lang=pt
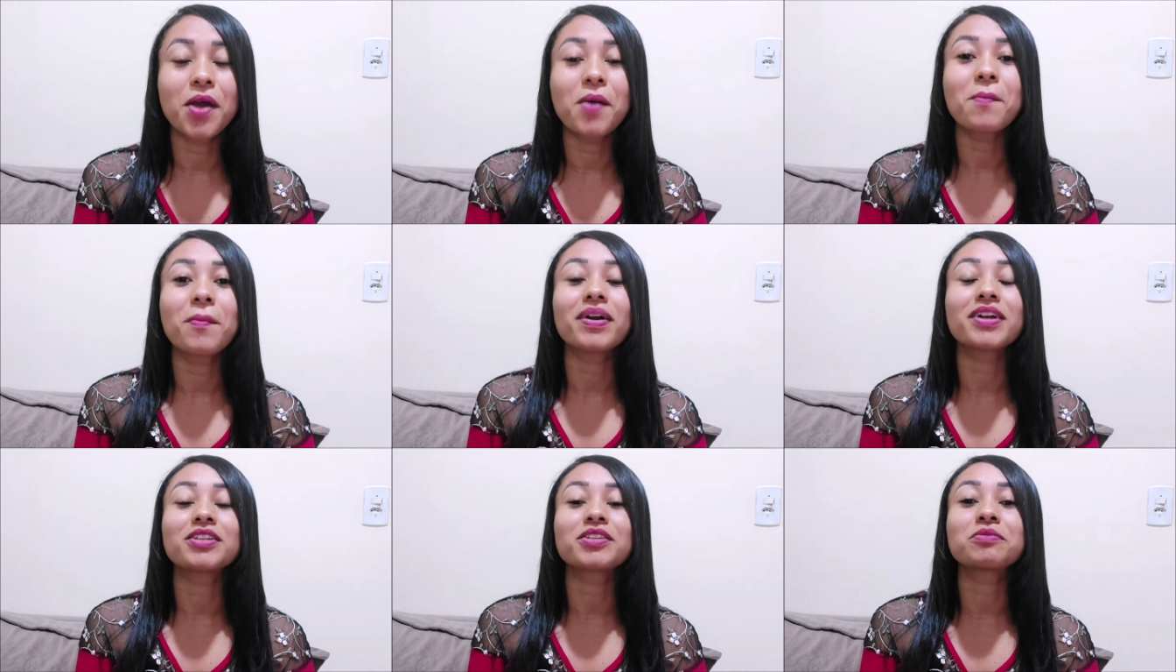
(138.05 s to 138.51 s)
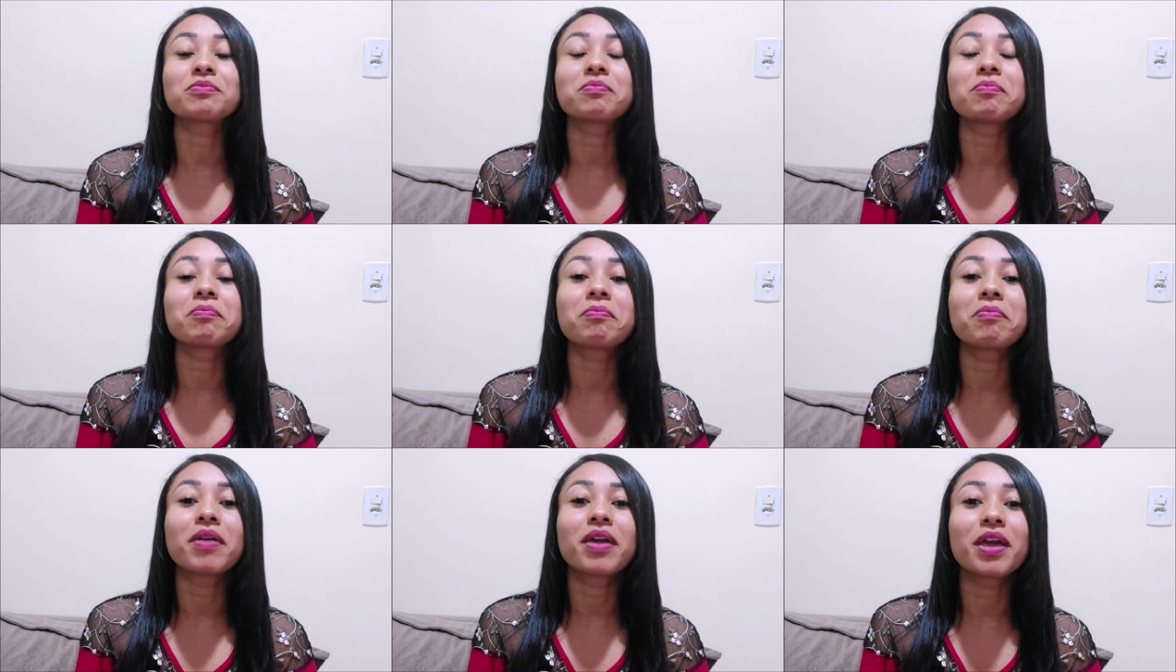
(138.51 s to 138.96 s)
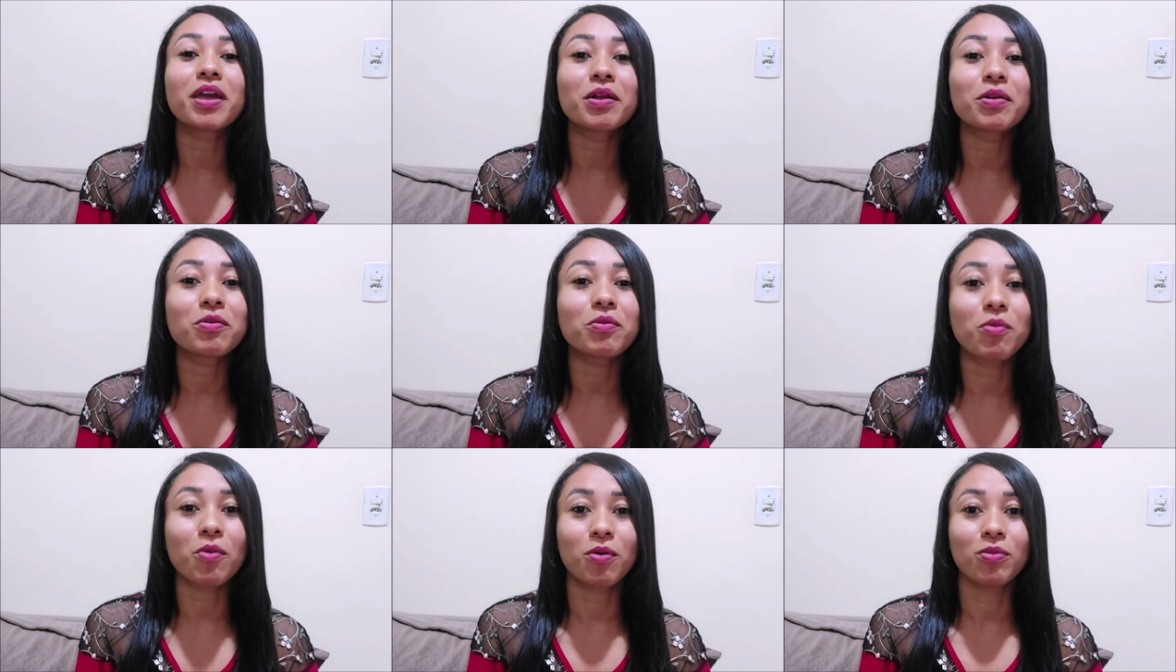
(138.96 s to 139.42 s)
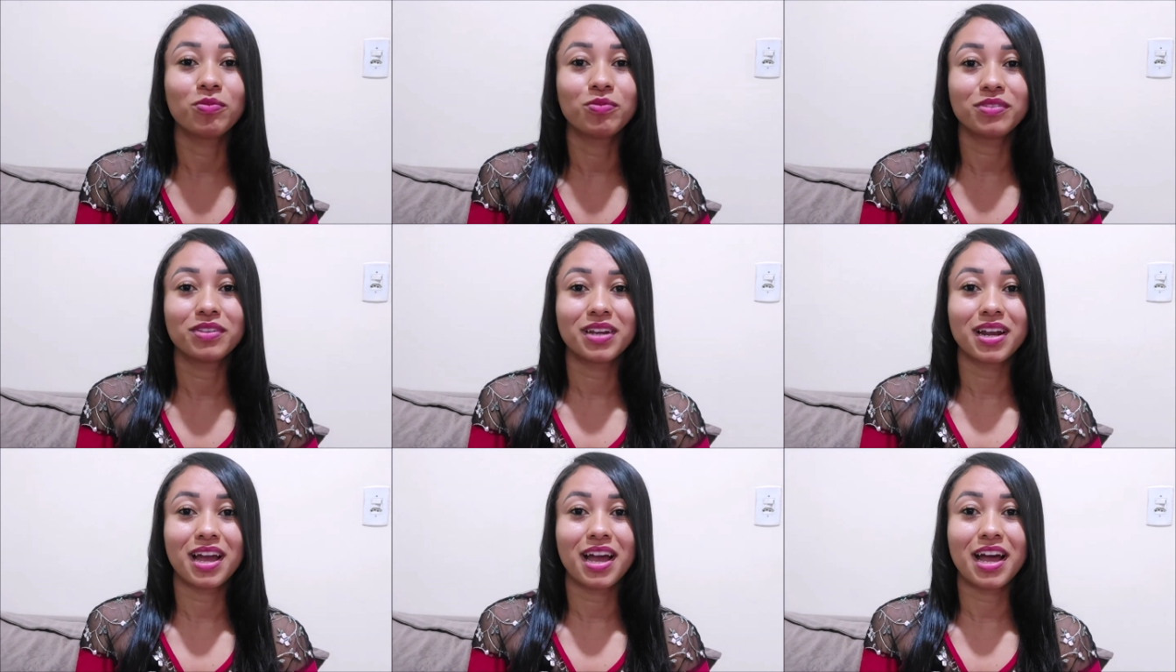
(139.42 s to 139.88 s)
mas pelo
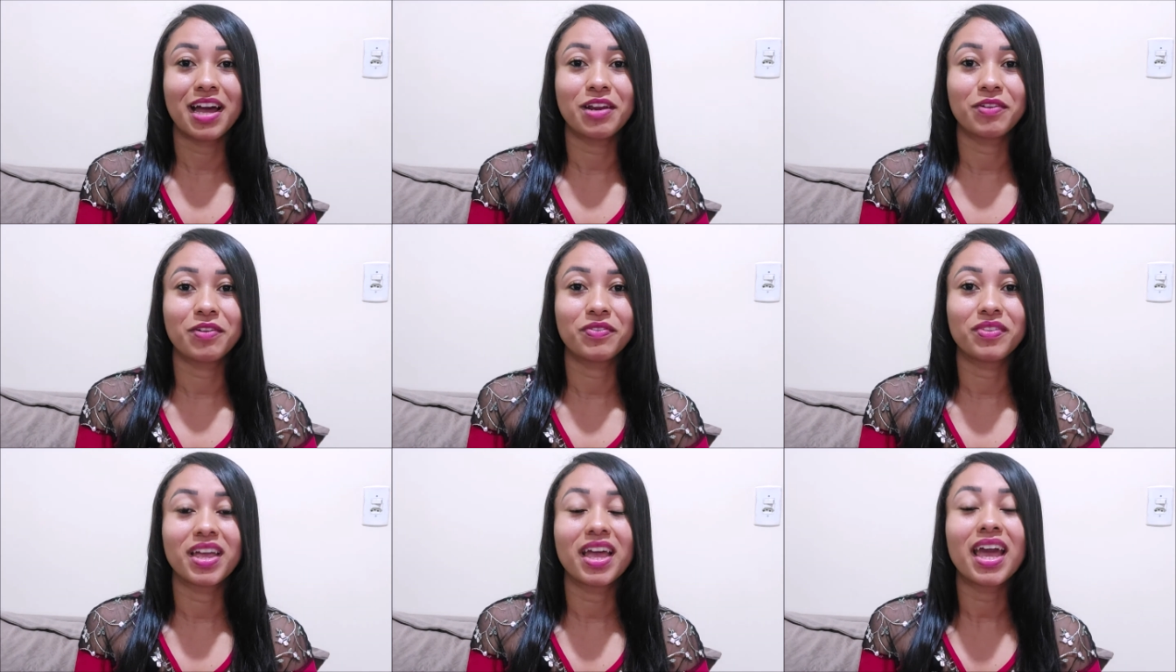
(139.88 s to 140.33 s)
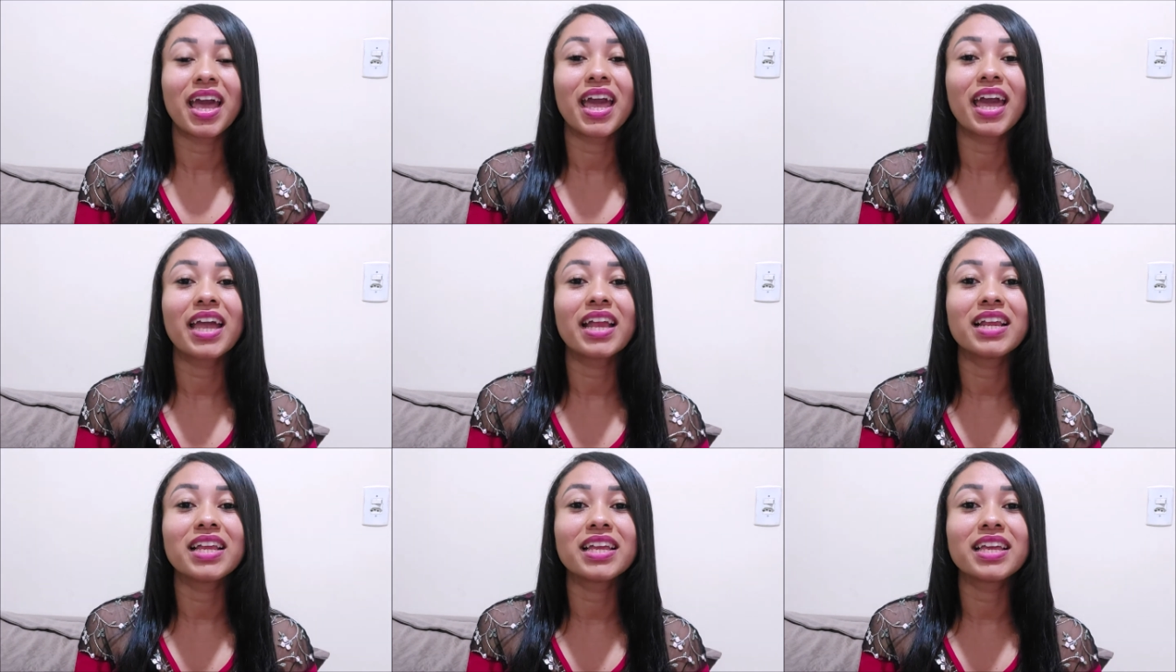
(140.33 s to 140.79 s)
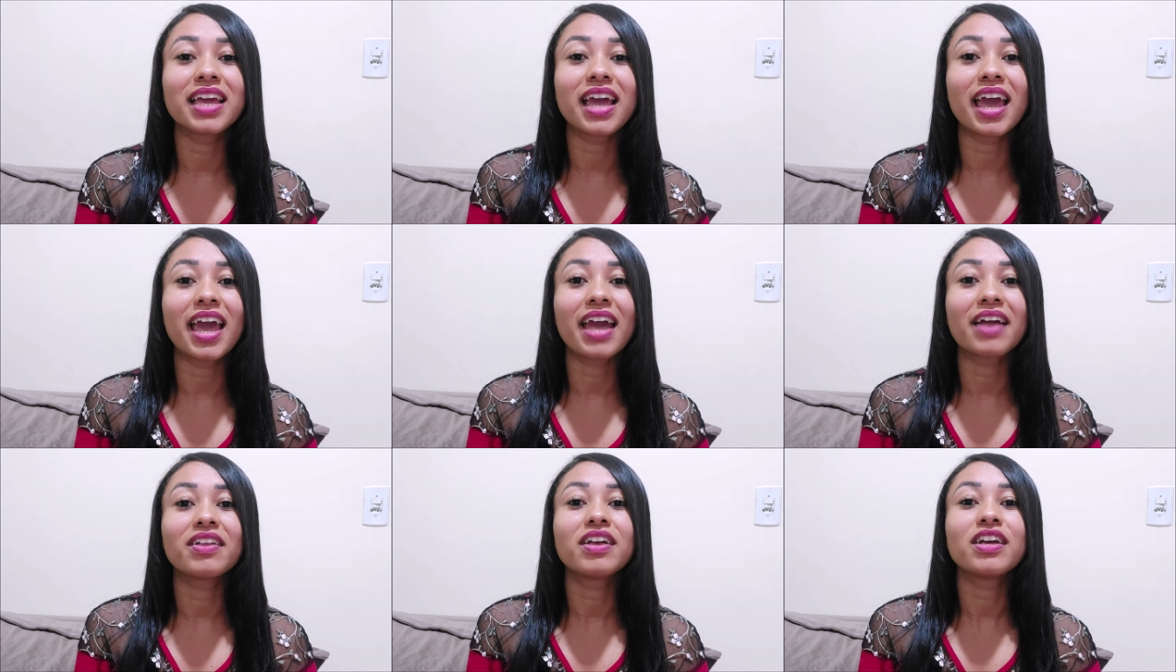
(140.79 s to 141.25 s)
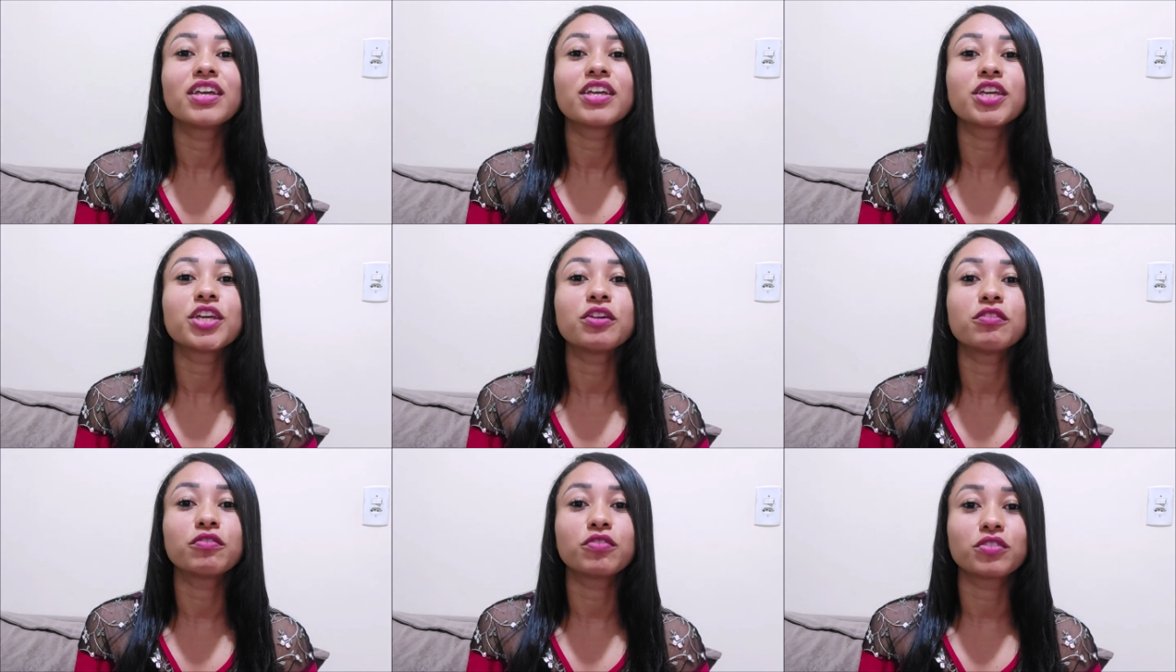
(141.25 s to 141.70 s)
contrário, ele quer
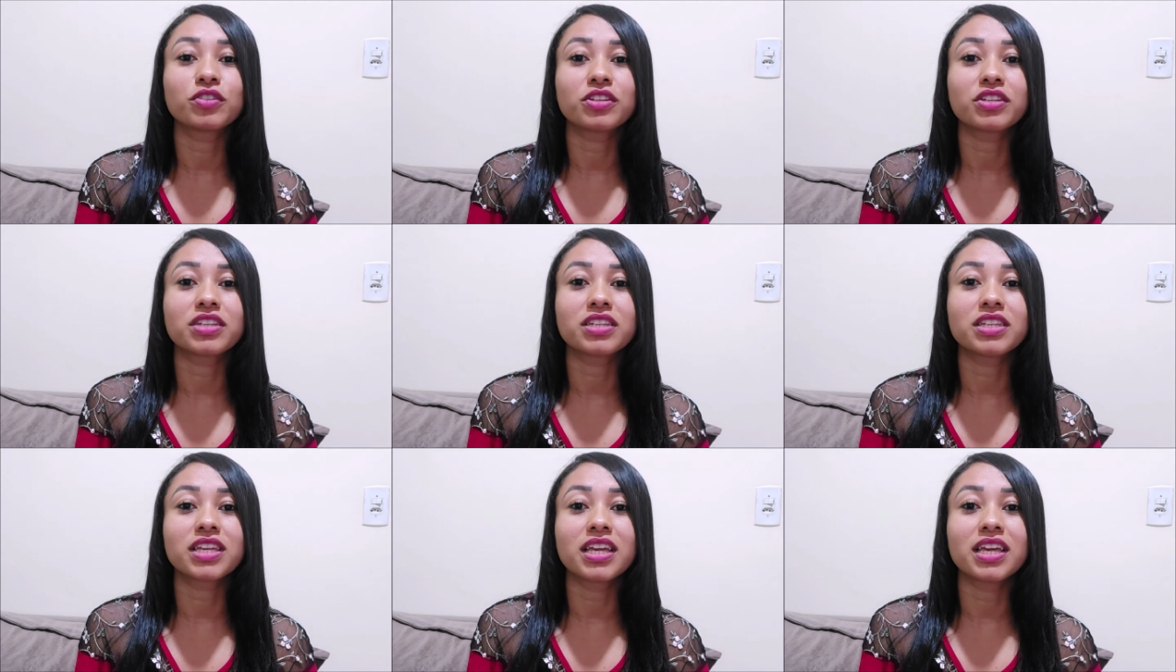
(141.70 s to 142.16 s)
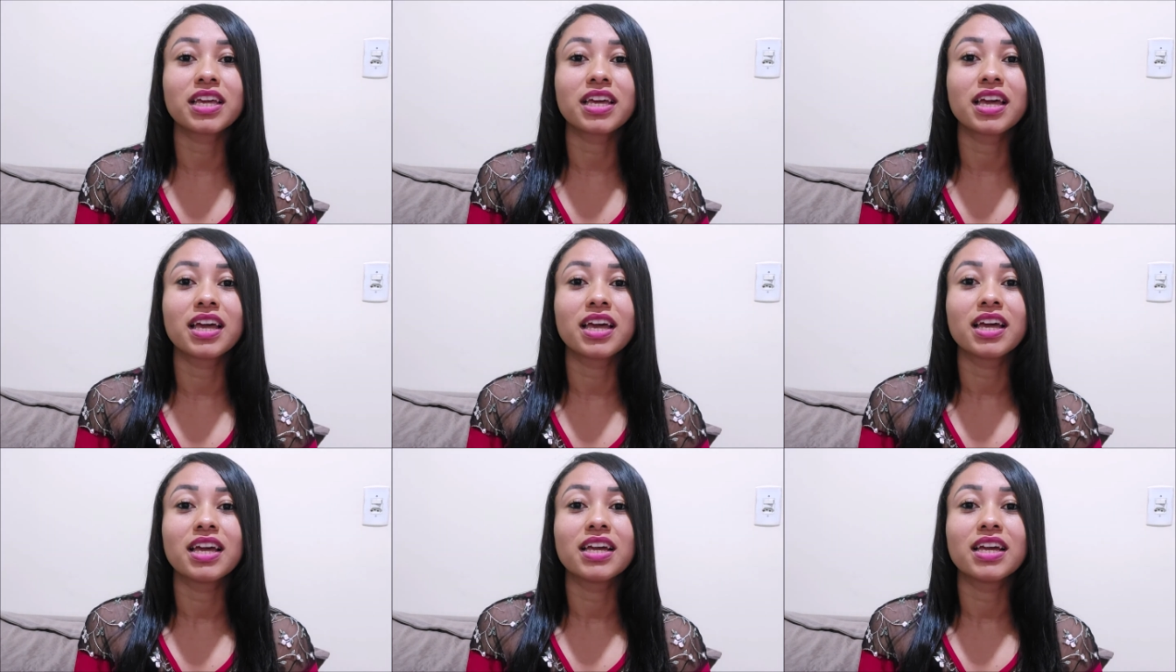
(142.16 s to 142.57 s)
que você